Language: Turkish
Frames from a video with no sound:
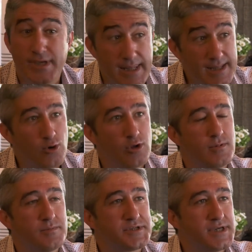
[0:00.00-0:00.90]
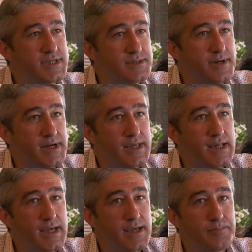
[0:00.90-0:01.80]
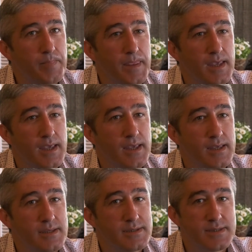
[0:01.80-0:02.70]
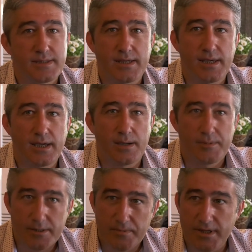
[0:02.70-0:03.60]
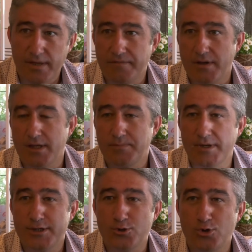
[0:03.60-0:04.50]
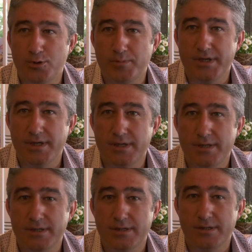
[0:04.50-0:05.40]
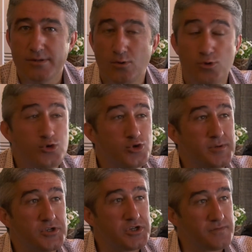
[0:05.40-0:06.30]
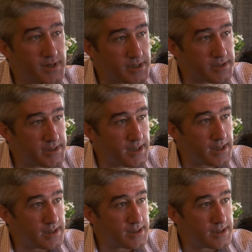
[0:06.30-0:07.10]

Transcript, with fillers: Yeni de olmamız itibariyle sizlere abartmadan ifade etmek istiyorum ki 30 bin civarında